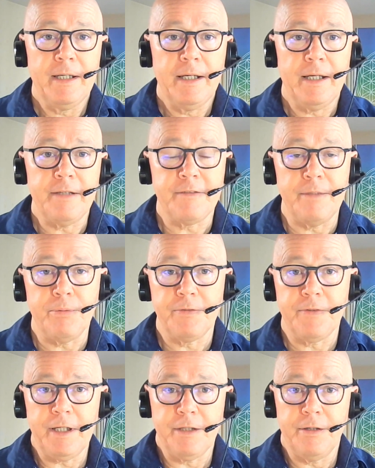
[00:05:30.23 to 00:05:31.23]
Et c'est pour
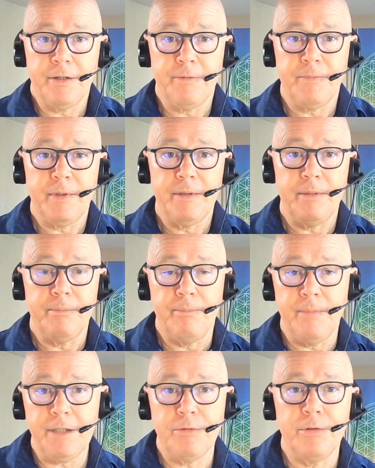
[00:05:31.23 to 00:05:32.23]
ça que
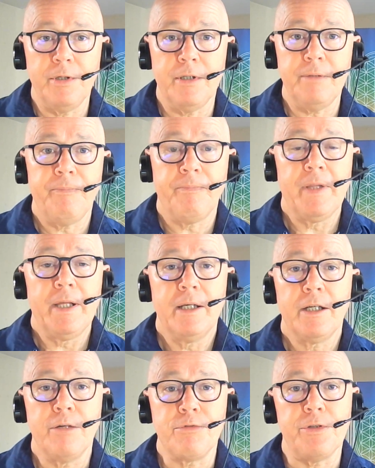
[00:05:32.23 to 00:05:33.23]
maintenant,
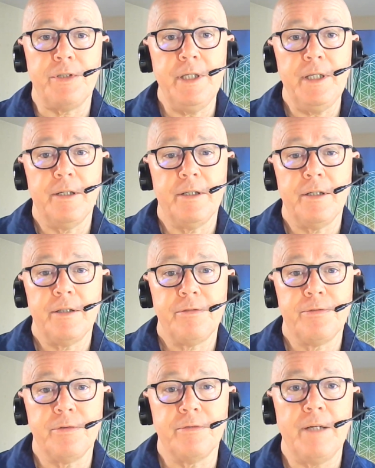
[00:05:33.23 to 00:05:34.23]
comme je dis, il
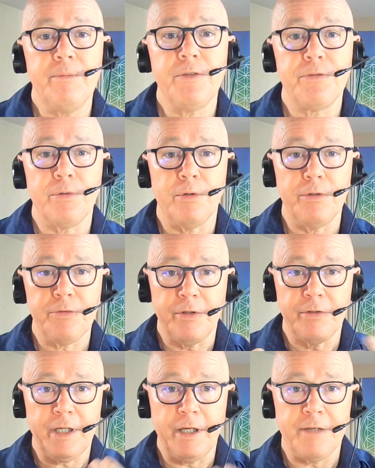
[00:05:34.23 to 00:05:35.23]
faut vraiment se
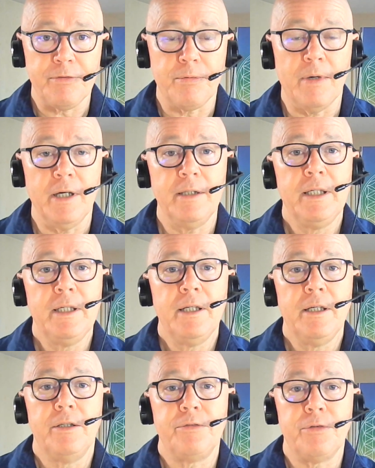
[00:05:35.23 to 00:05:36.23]
recentrer à soi,
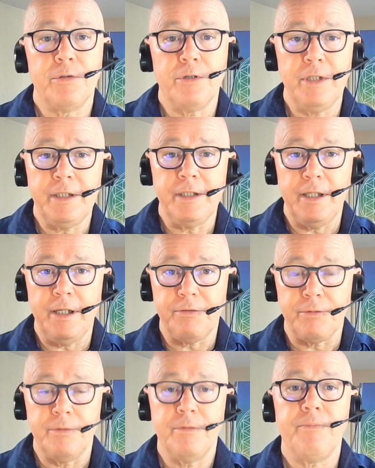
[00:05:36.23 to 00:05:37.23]
se connecter à
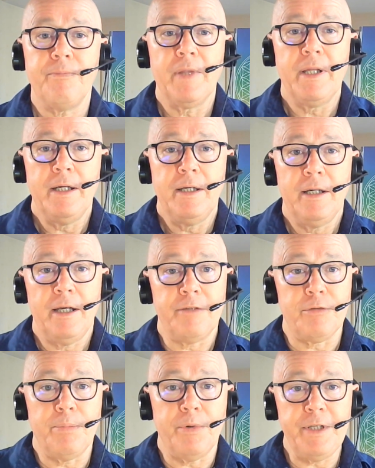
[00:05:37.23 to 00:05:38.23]
son, à
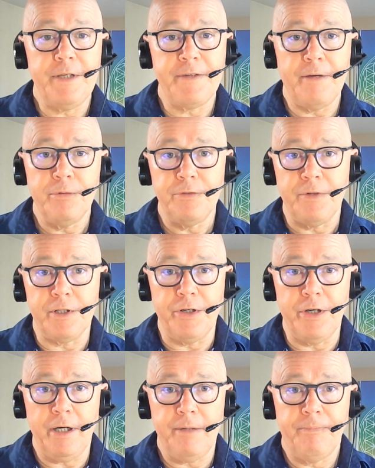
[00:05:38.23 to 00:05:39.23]
son premier cerveau, c'est le cœur.